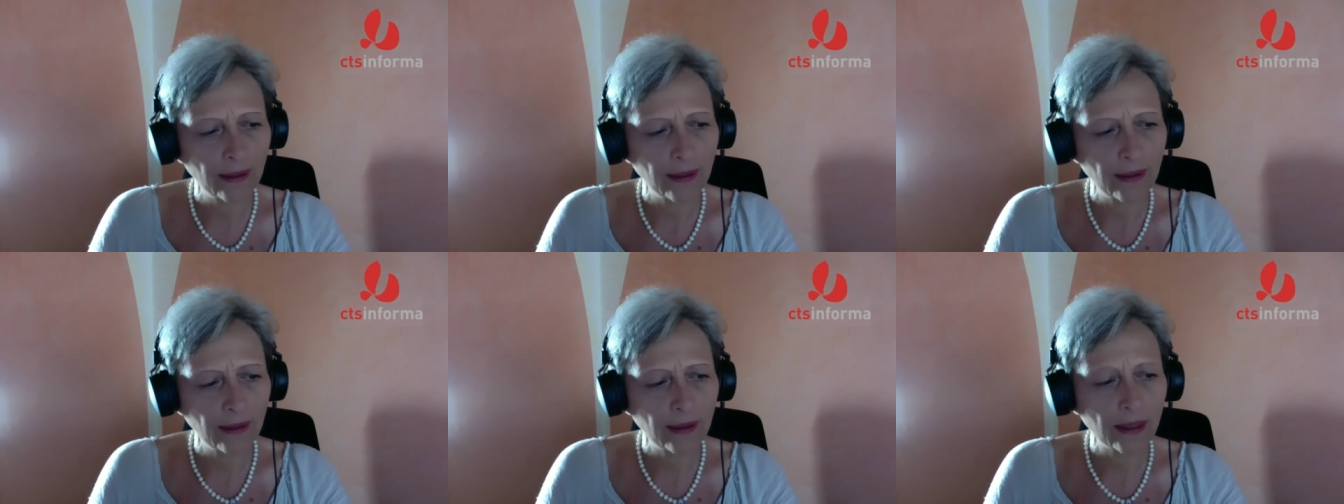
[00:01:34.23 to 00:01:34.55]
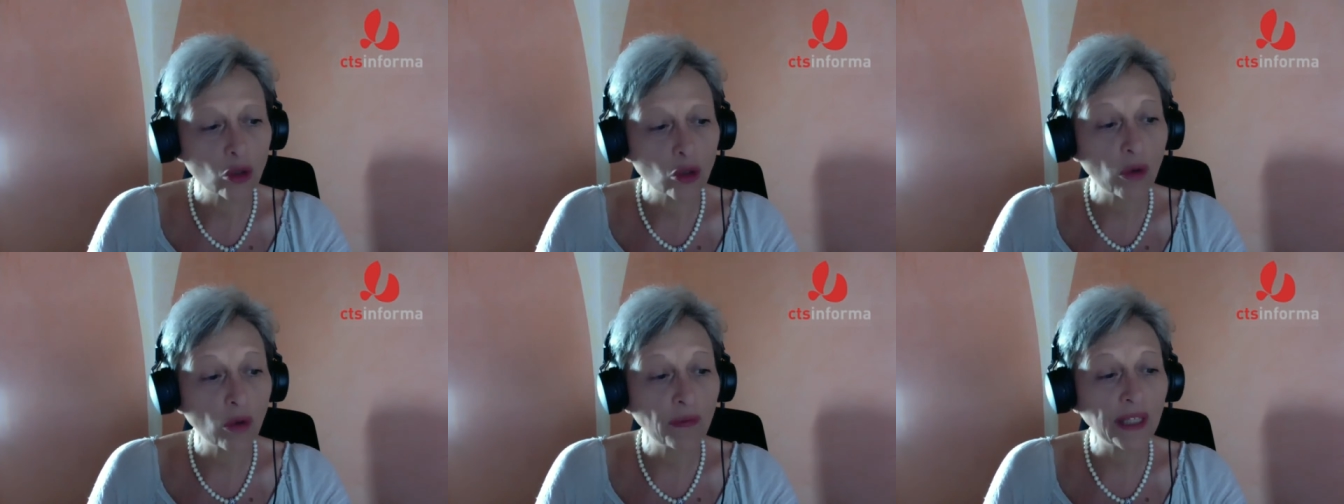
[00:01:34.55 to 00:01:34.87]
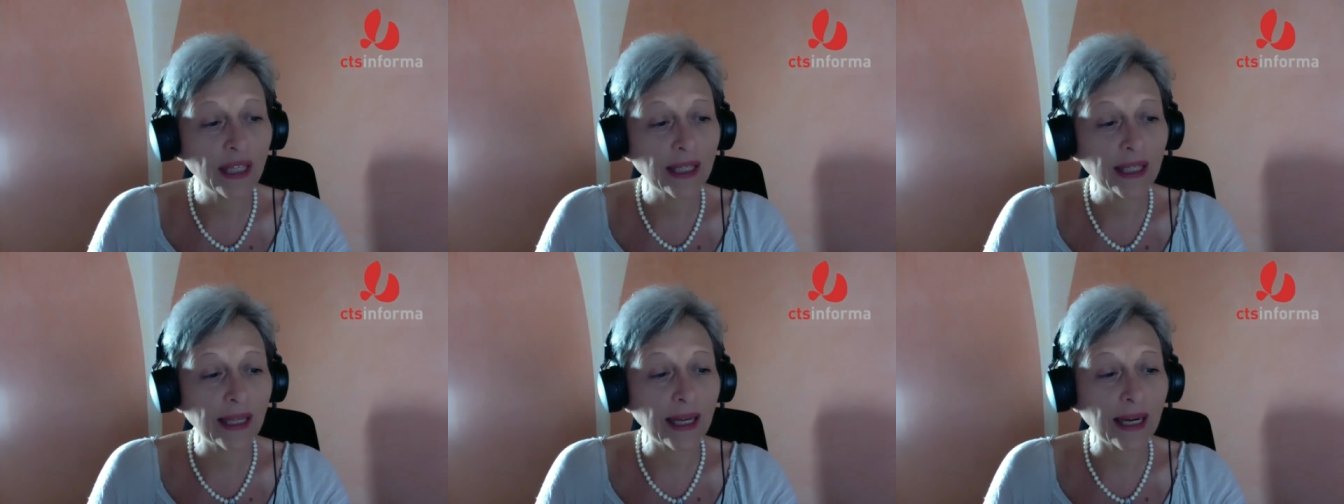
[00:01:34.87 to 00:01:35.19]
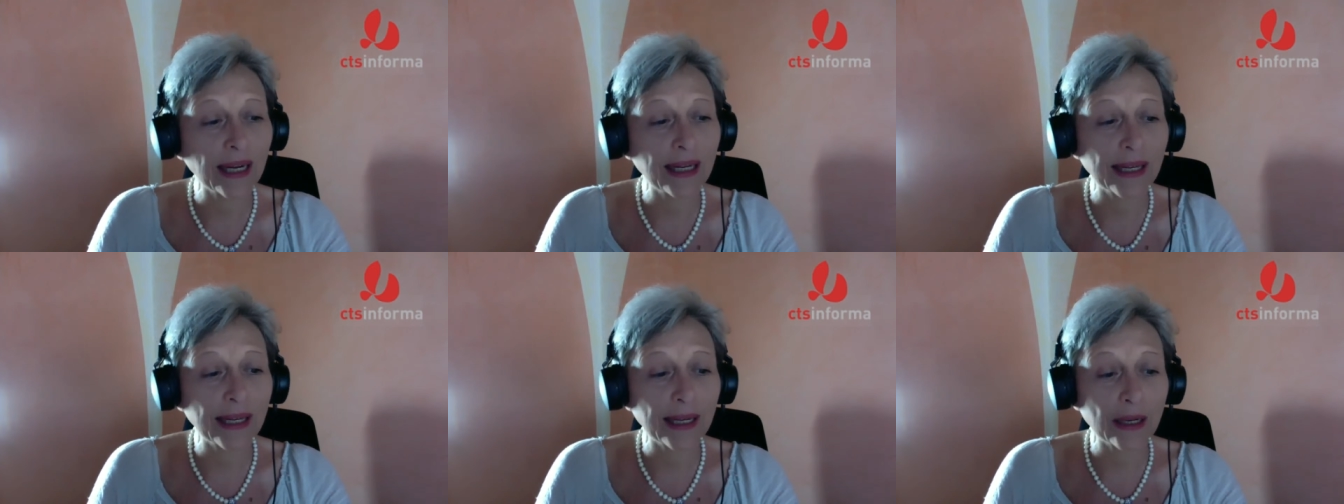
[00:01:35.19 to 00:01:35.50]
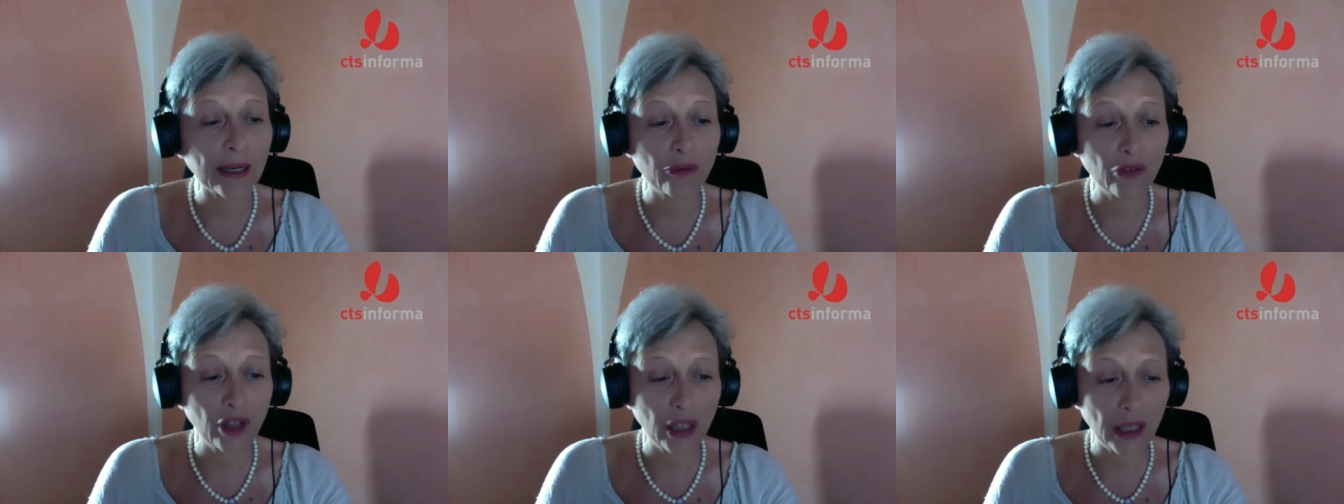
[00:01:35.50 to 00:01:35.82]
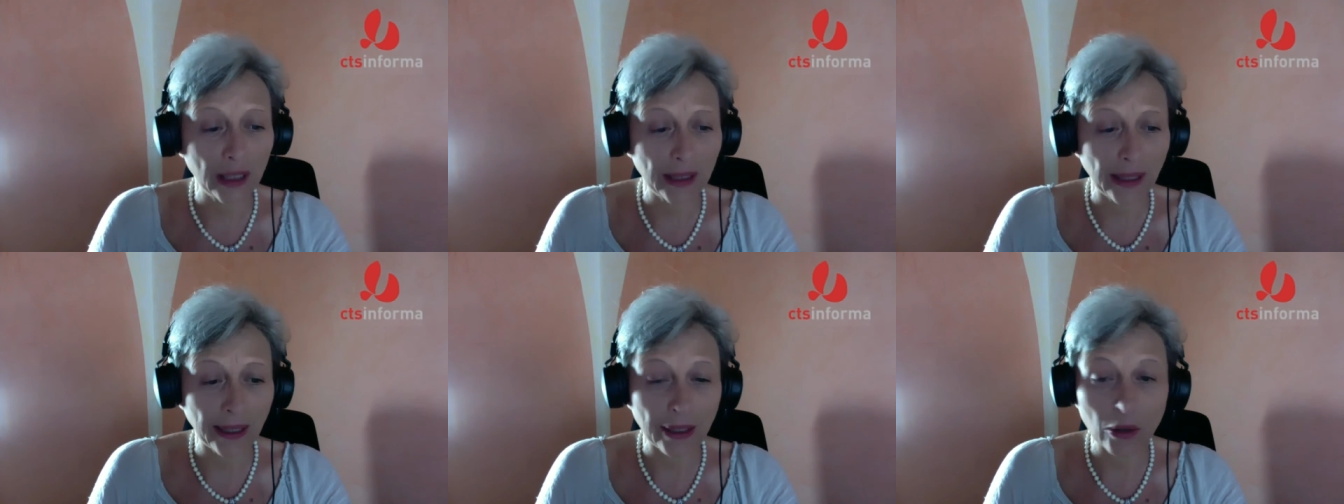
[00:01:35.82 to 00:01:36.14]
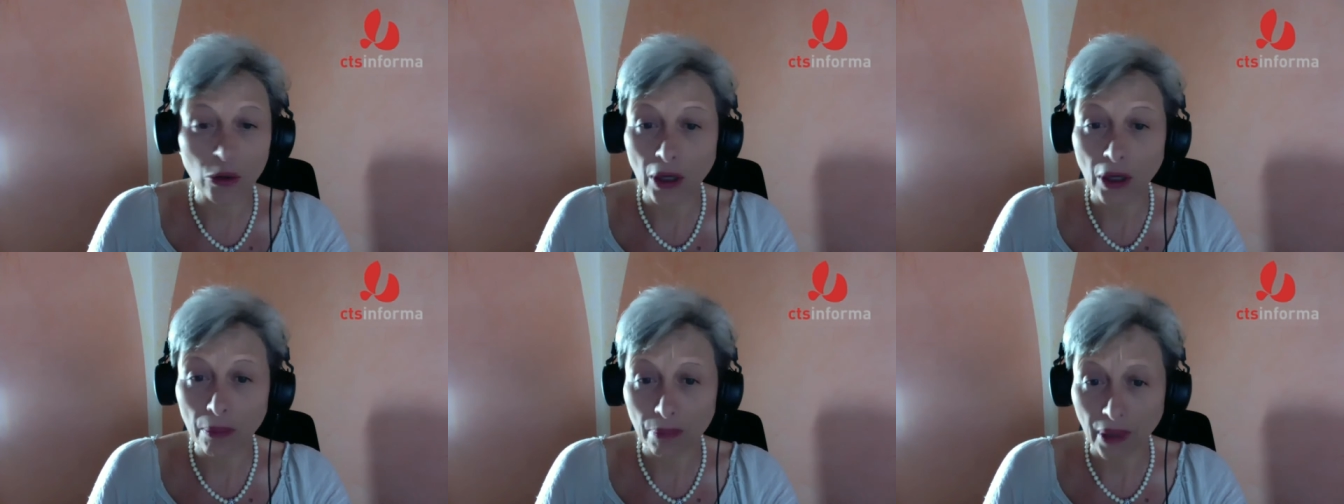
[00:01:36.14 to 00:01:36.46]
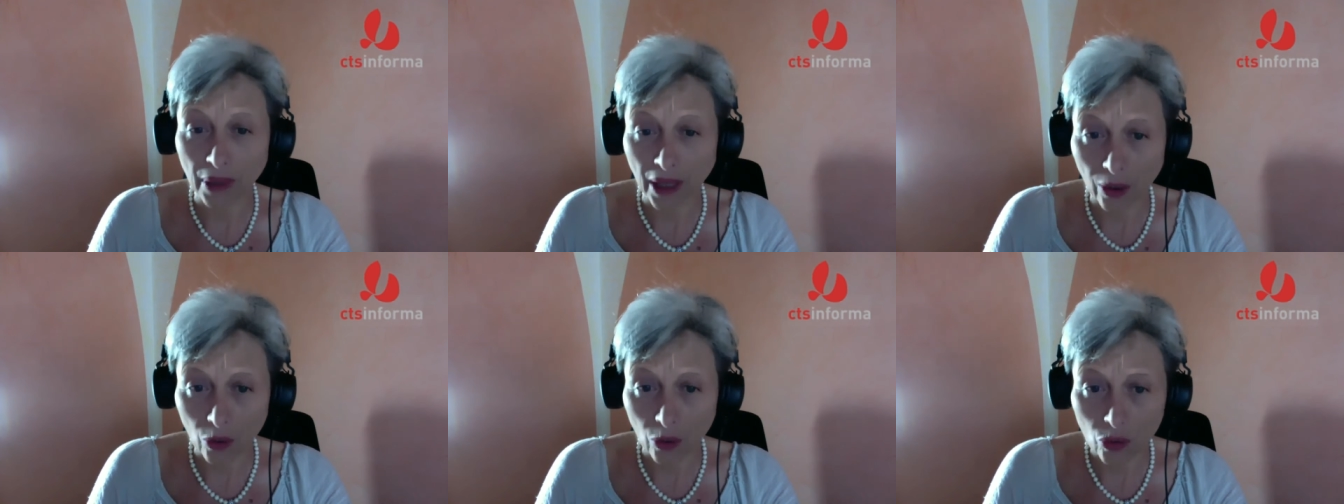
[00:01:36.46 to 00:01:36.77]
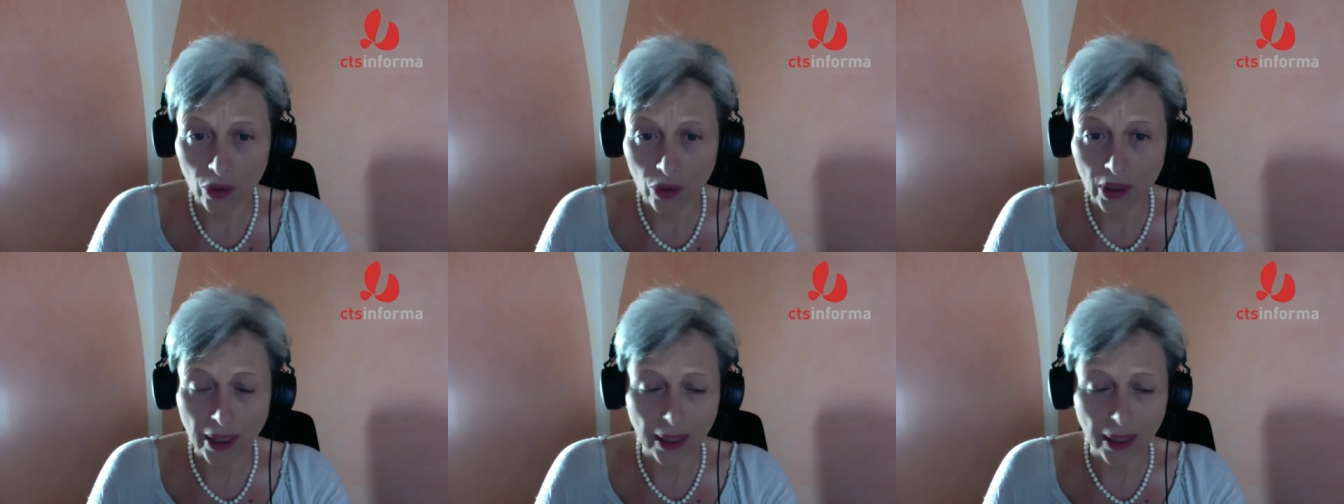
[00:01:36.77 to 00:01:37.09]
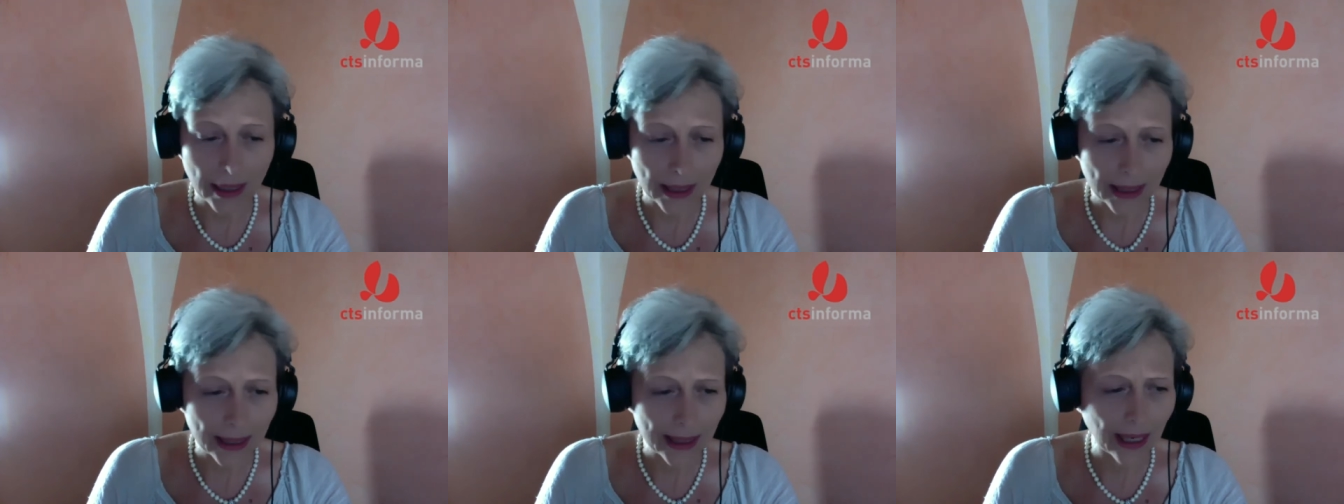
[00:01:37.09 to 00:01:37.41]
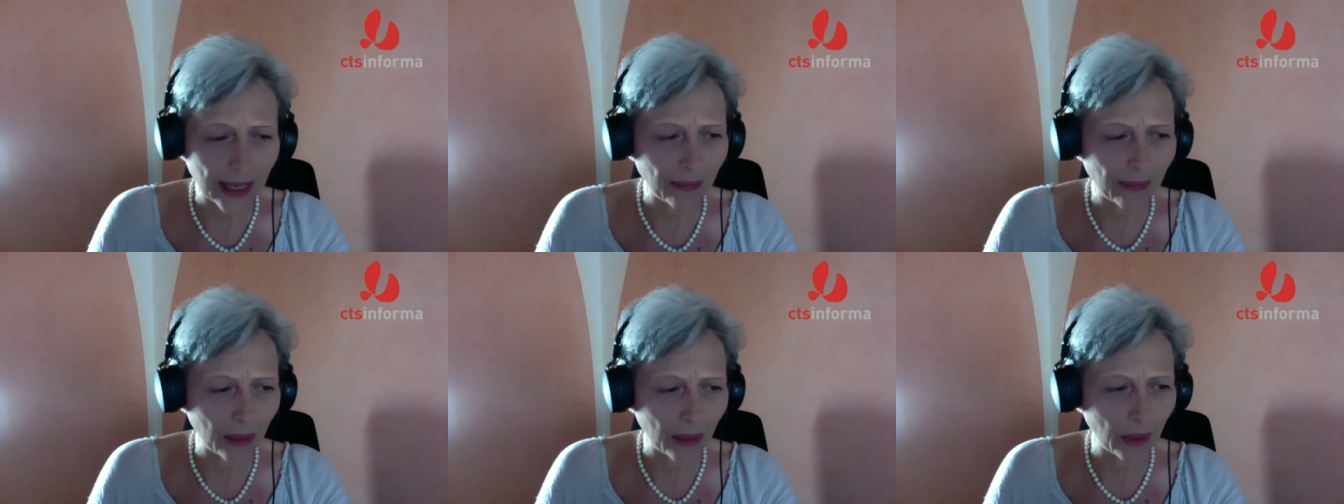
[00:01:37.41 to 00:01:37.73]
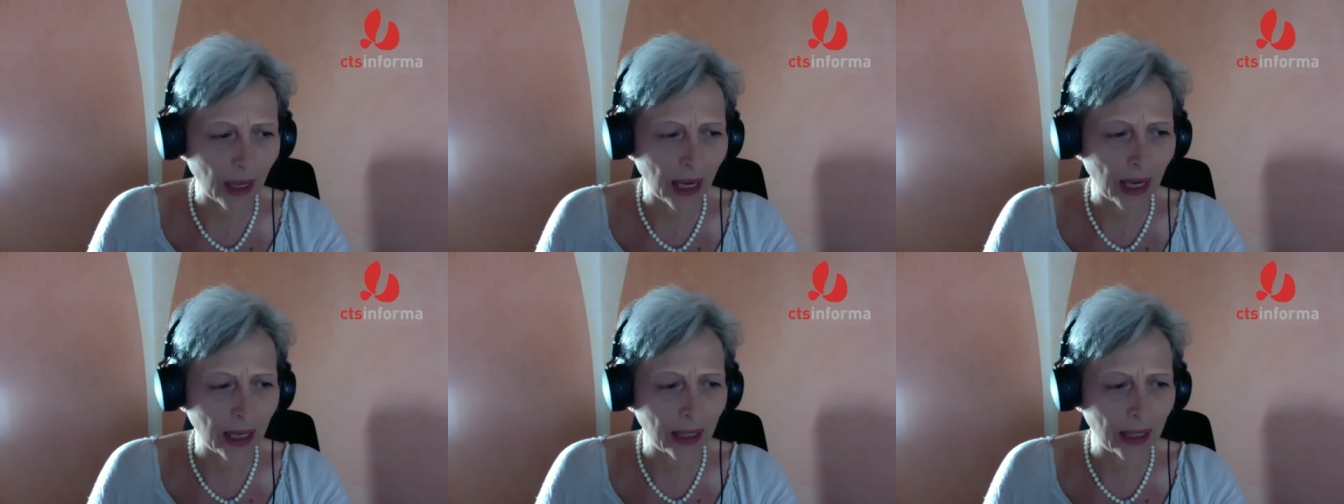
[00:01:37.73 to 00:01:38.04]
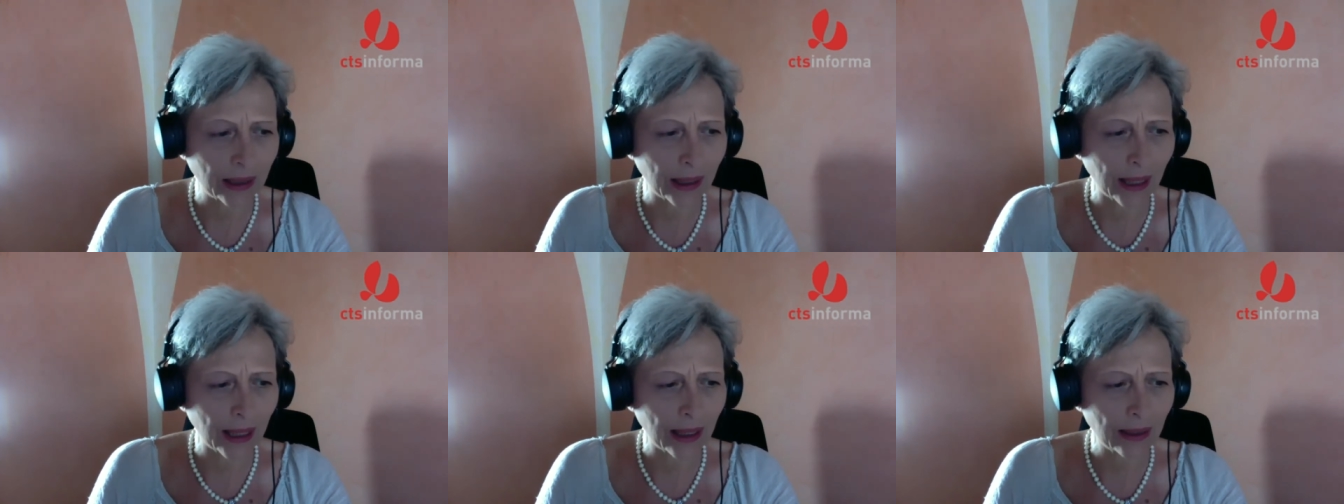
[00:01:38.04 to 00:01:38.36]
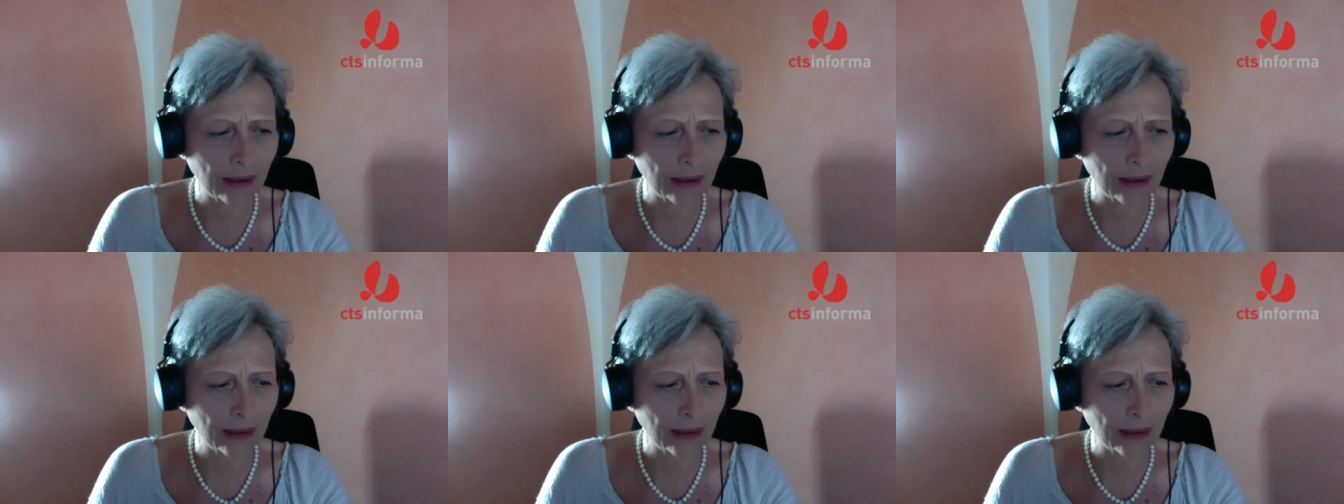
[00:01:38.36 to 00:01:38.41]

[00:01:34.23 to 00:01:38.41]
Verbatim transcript: La sua vita terrena era finita e ora per lui ne iniziava un'altra.